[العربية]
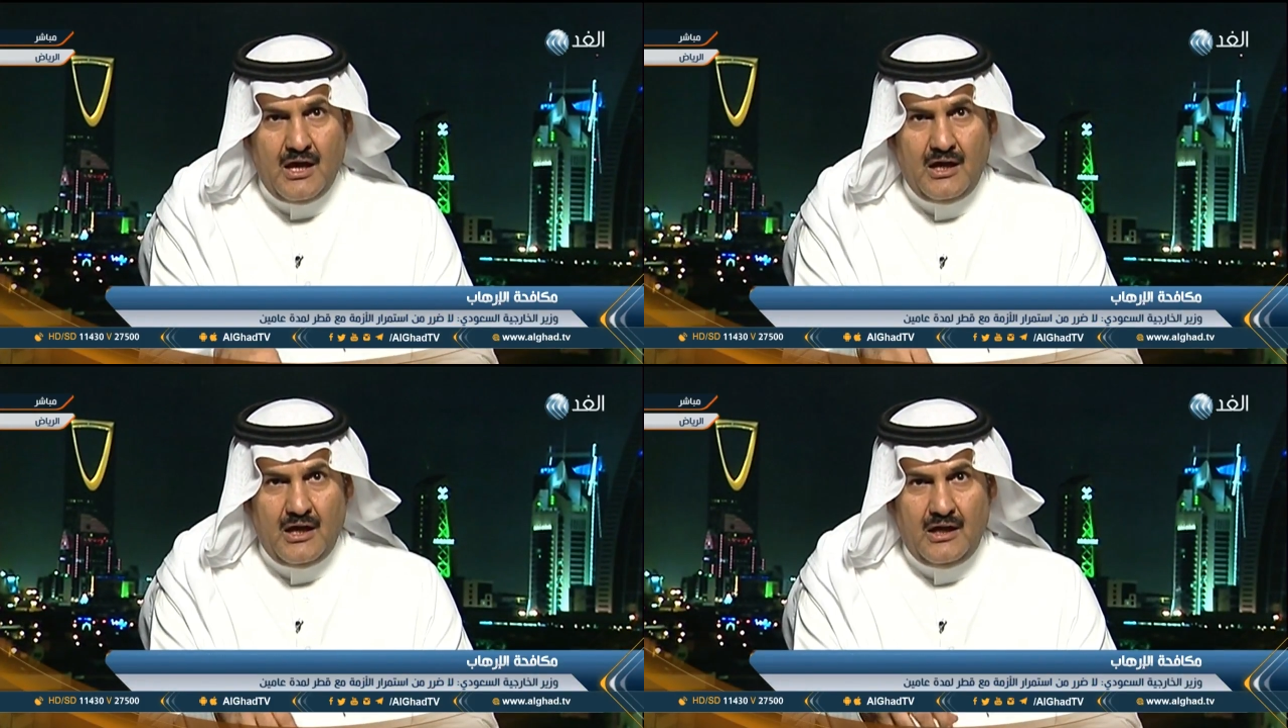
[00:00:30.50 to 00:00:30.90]

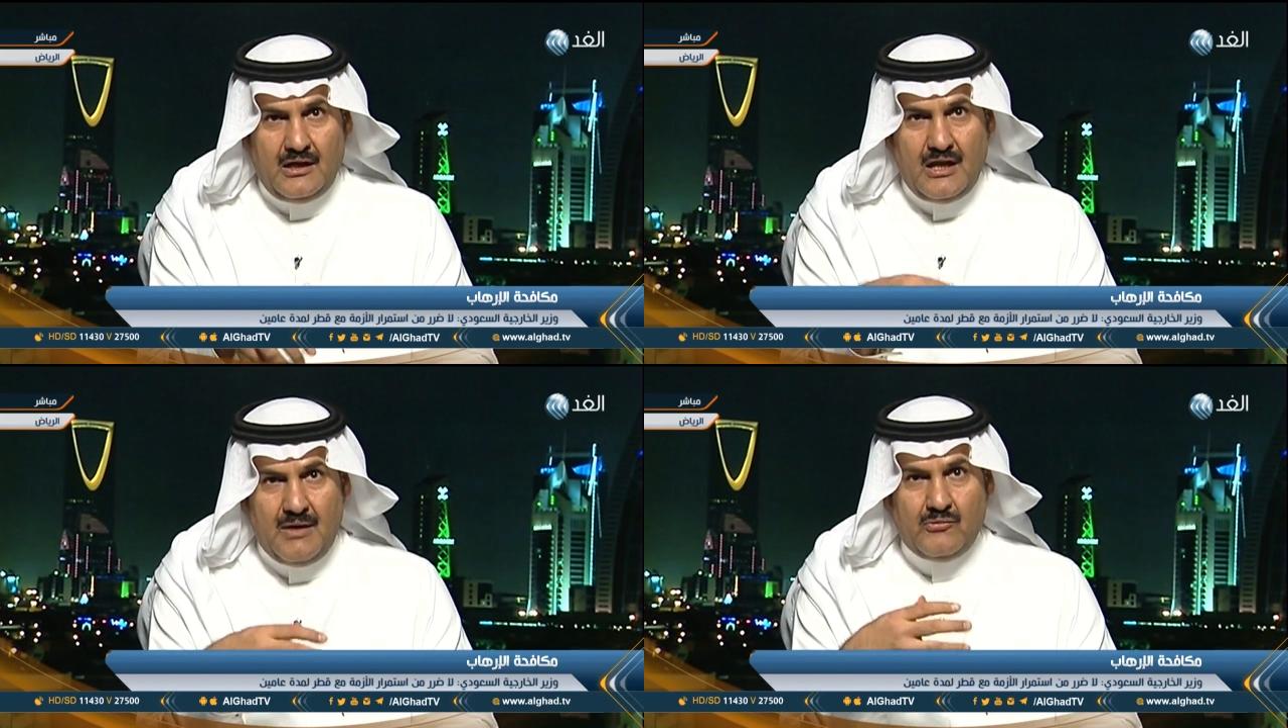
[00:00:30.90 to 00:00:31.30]
آه،
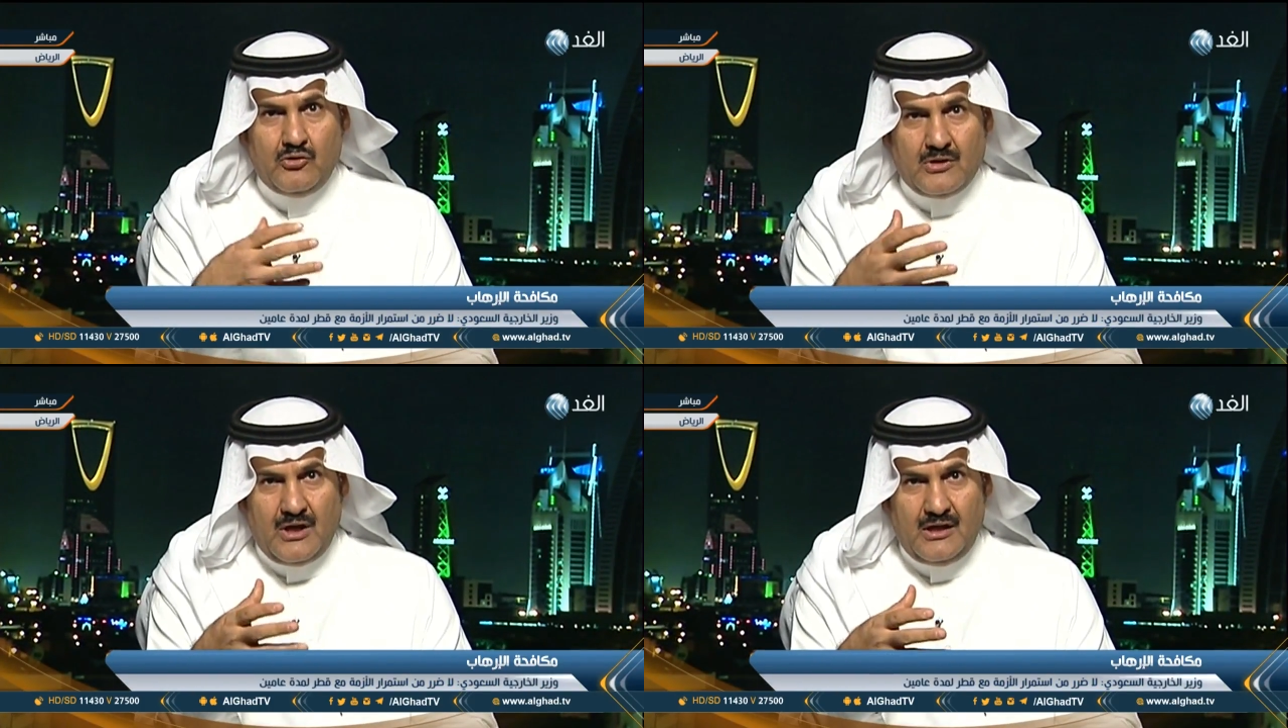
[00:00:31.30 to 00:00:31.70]
لم
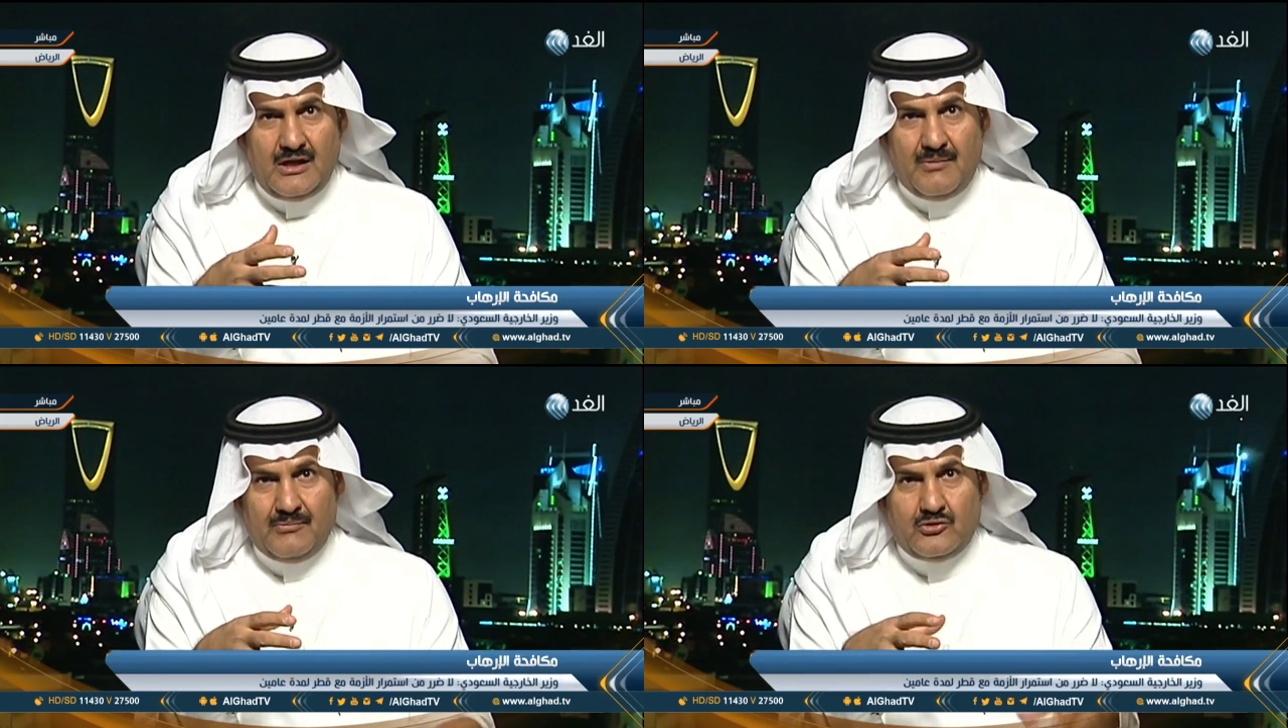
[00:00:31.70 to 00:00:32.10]
يرى
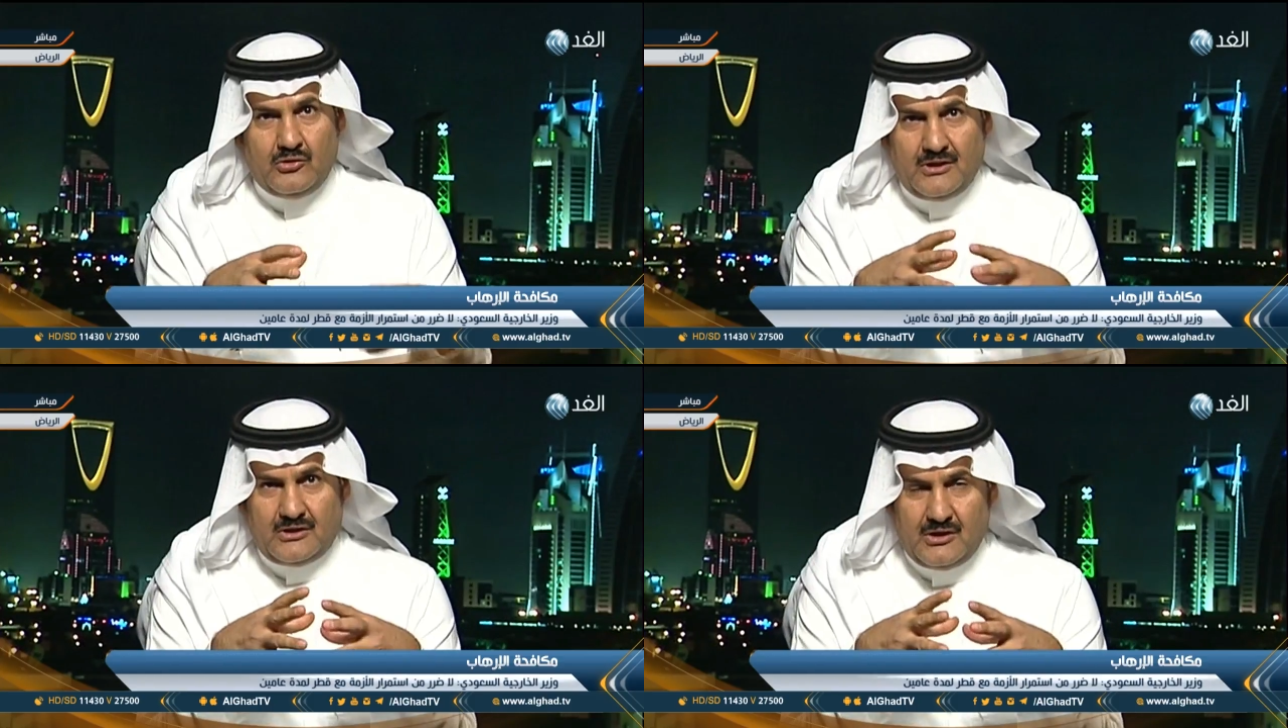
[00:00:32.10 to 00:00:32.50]
لم
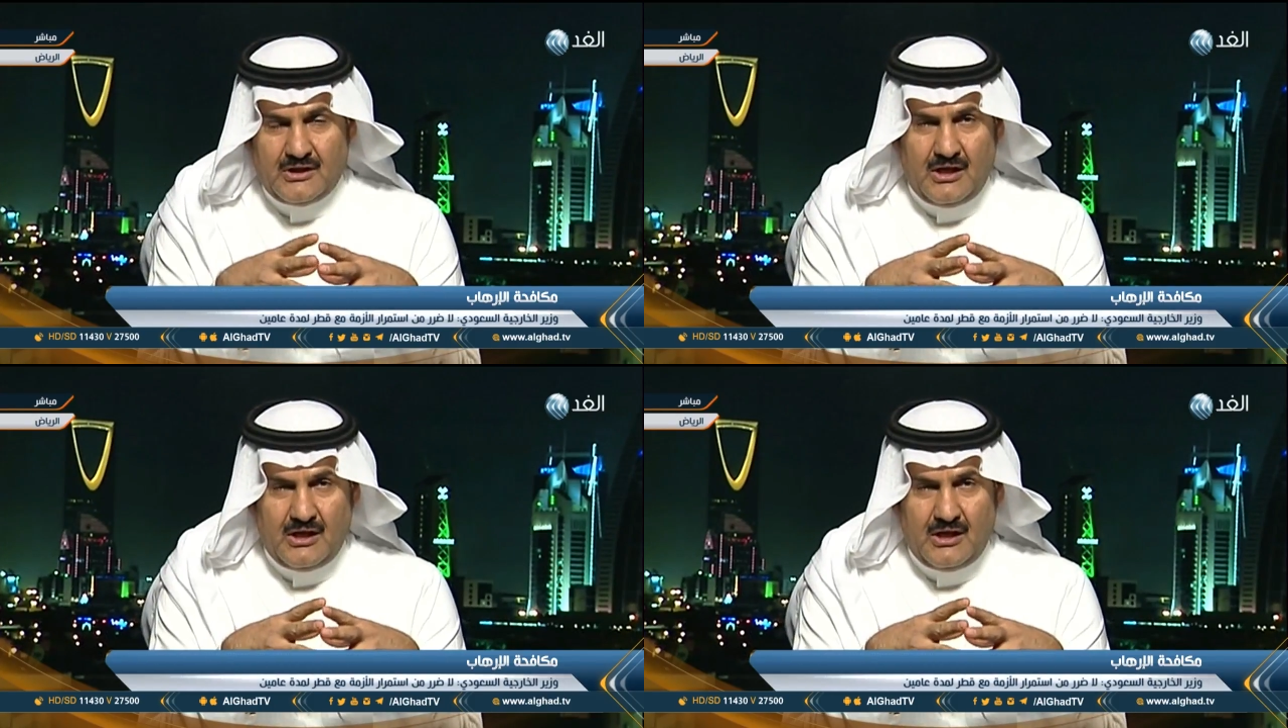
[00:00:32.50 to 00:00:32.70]
ترد تلك